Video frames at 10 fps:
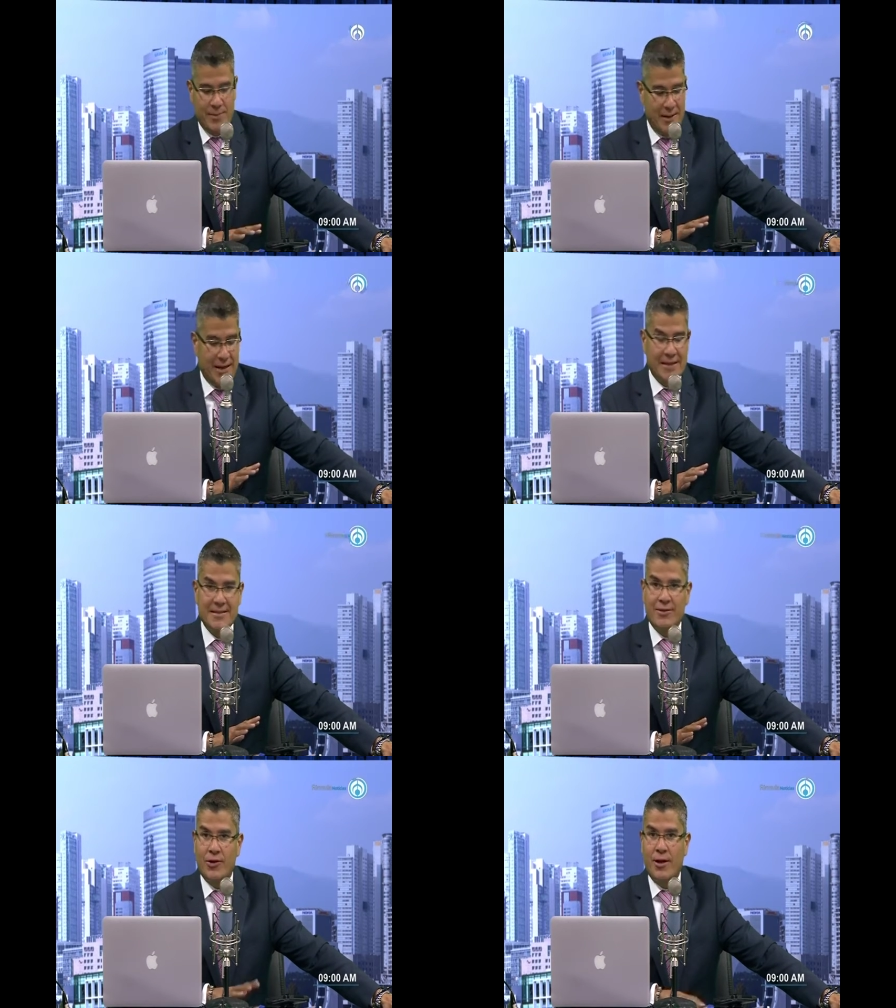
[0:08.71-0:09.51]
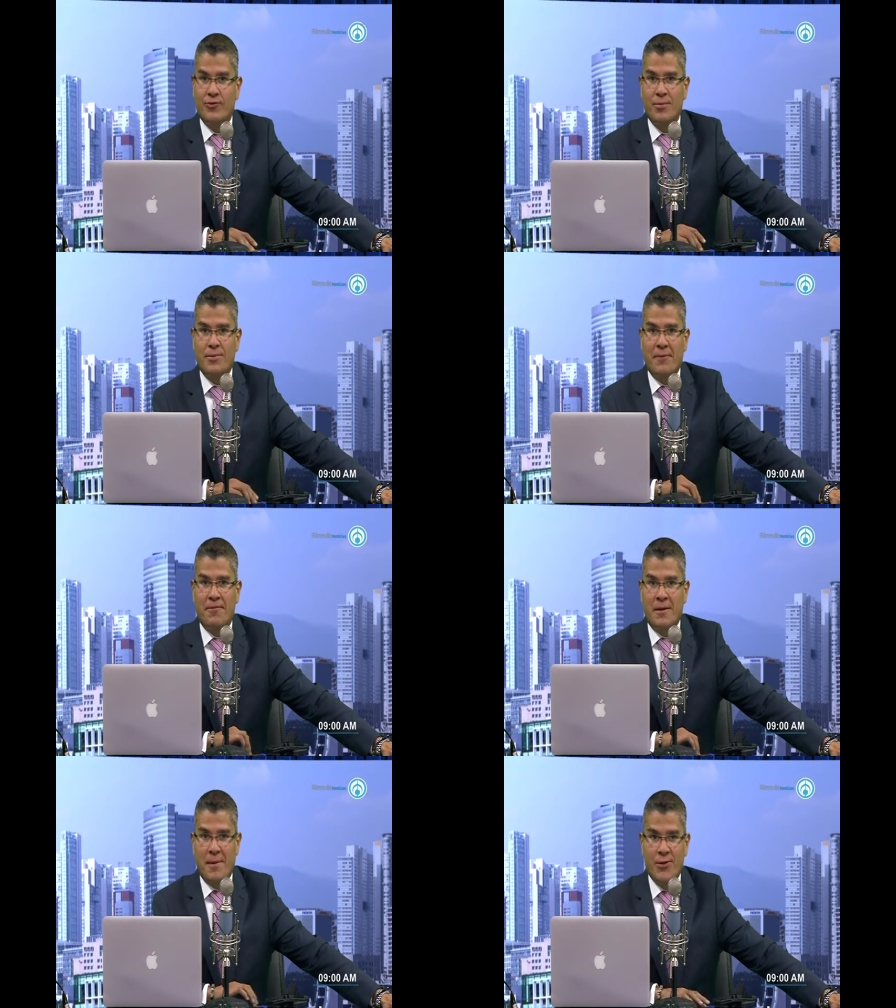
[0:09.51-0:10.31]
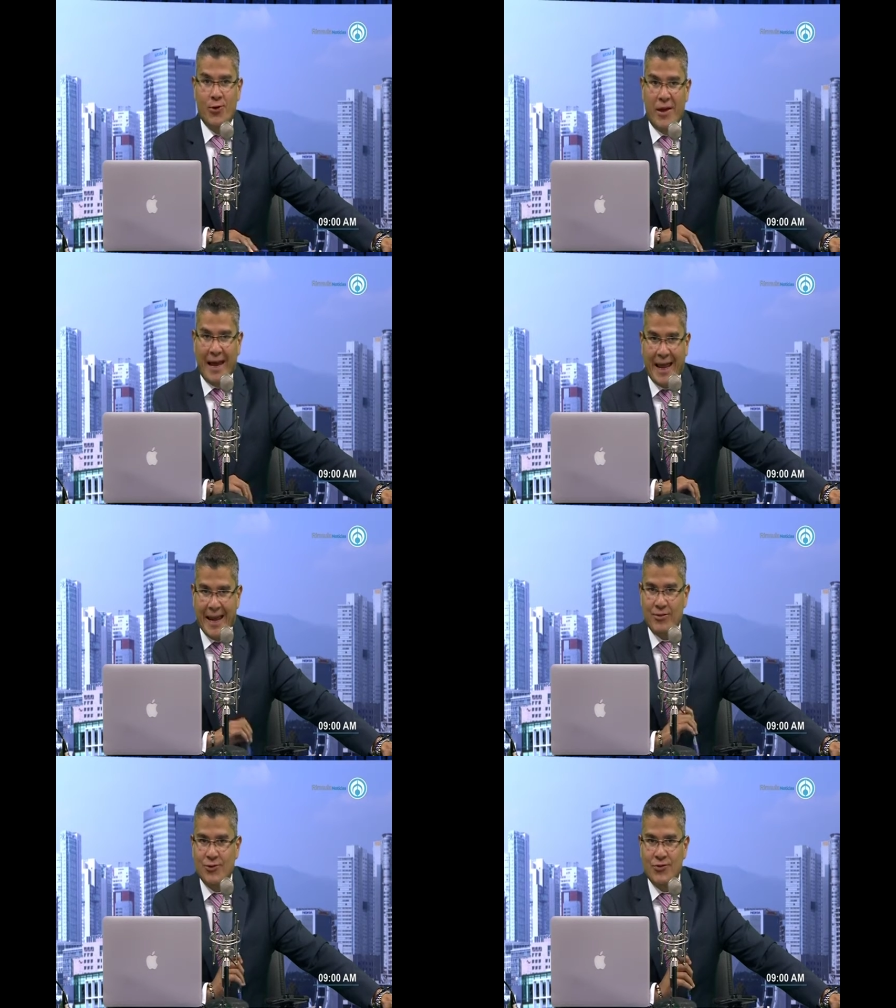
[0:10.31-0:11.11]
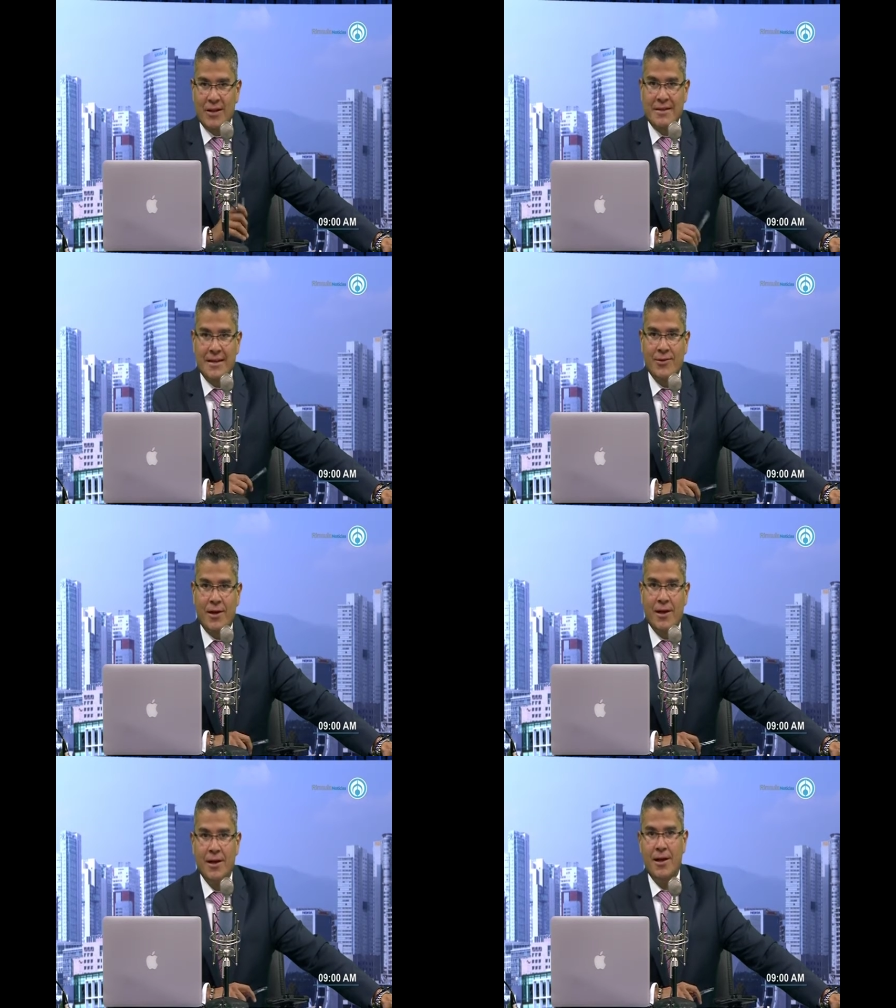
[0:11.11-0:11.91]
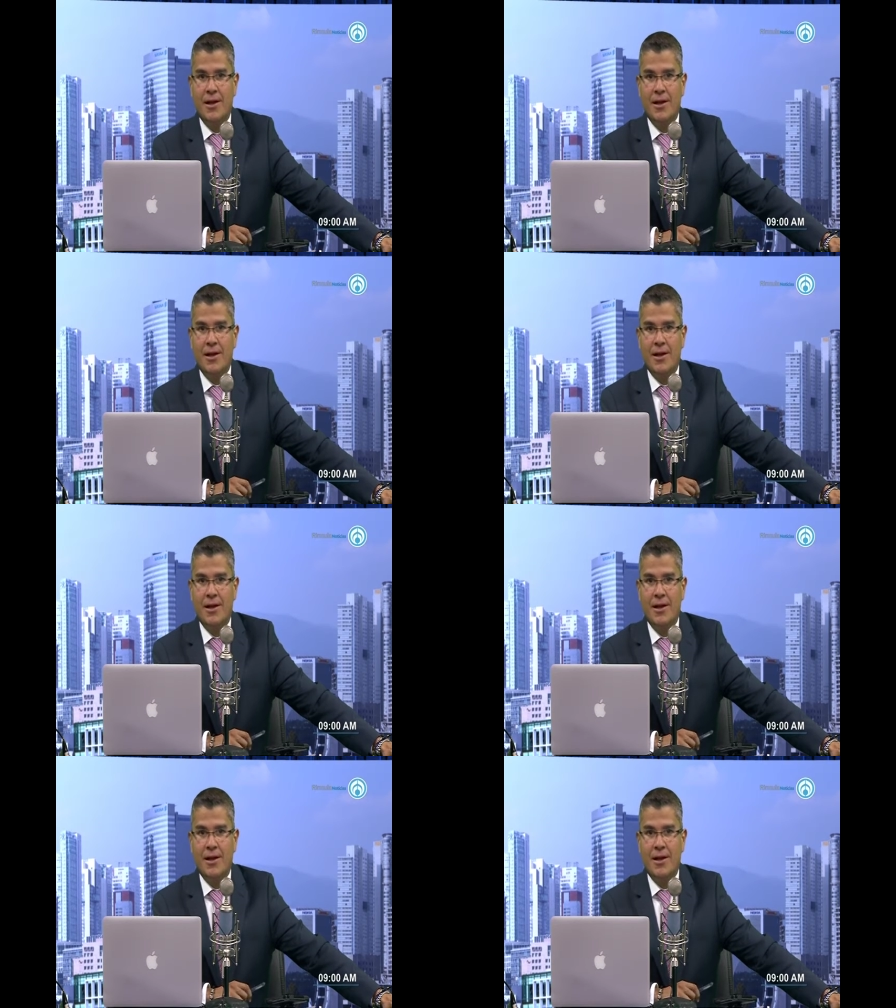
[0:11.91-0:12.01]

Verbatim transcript: mientras Donald Trump está firmando decretos y haciendo ahí